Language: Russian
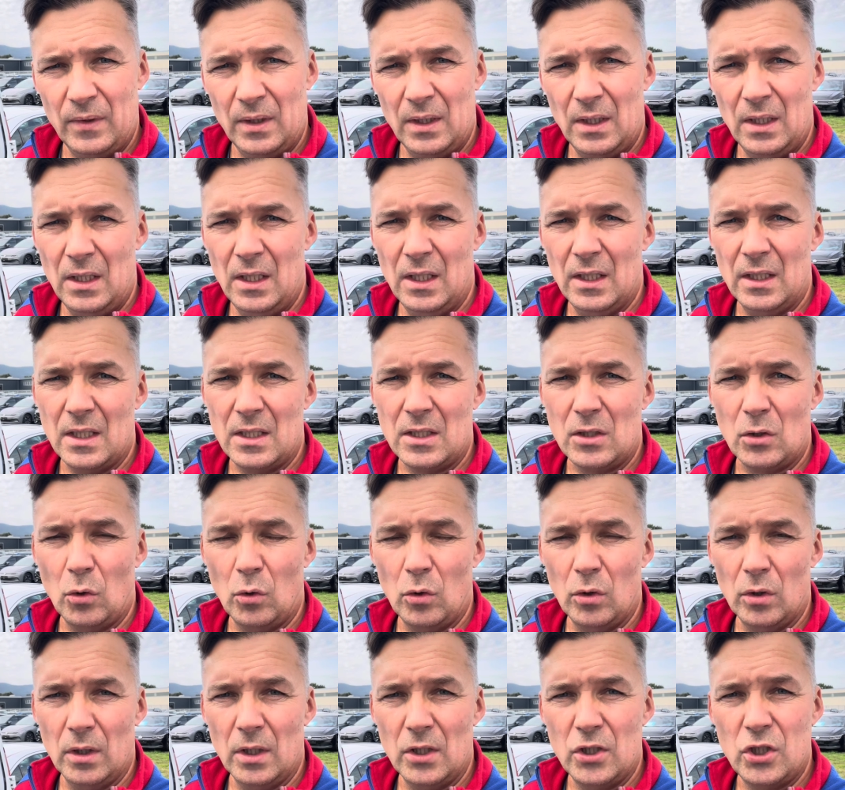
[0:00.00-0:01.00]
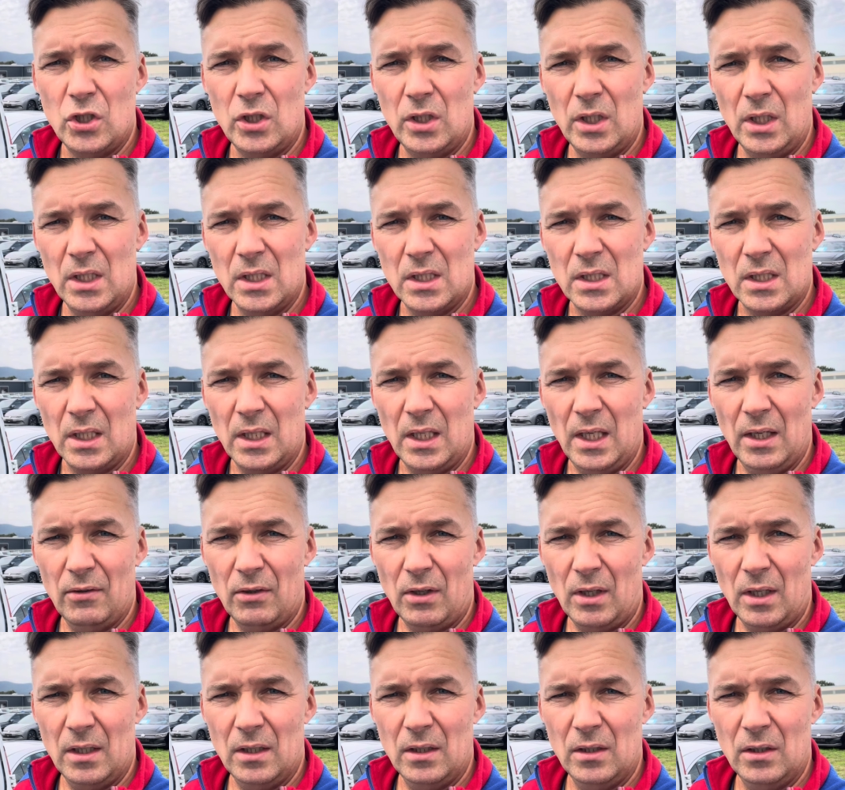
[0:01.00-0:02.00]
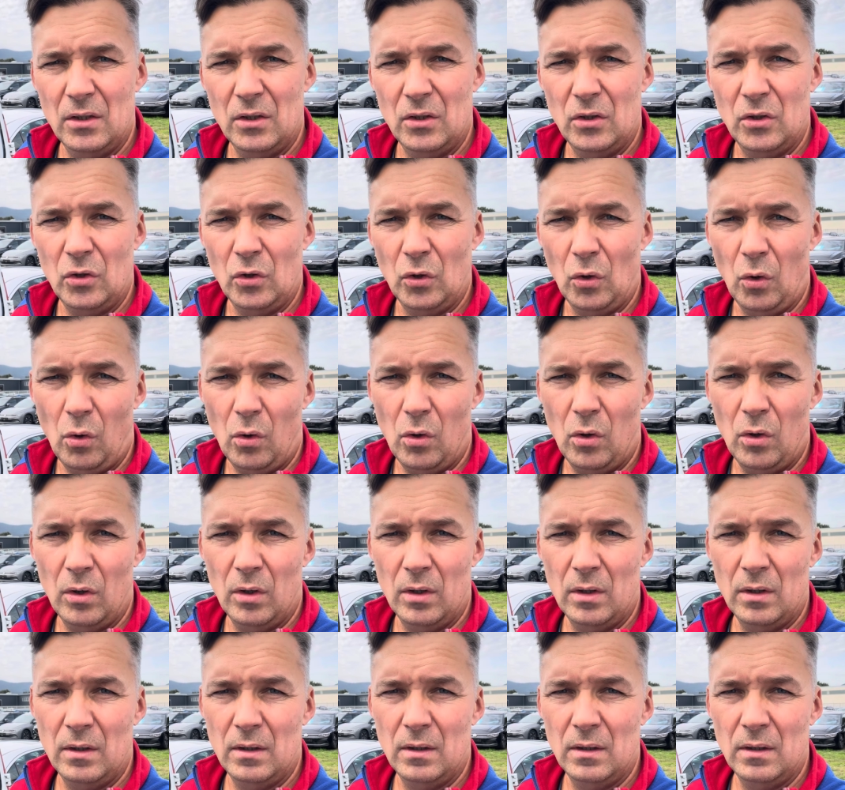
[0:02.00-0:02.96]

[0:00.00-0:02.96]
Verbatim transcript: И это стоило 400 евро, но